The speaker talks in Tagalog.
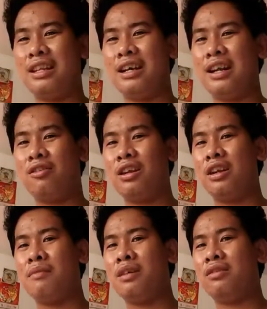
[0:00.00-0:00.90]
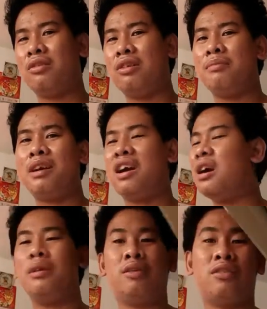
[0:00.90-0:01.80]
natanggal ko na yung laman. So, ano pang
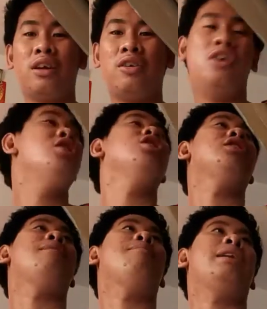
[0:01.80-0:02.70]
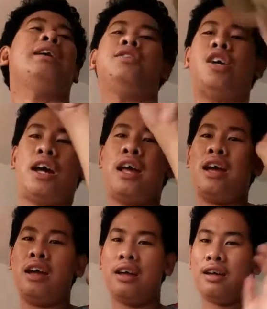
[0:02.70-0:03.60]
gagawin ko sa'yo? Siyempre, itsaka na.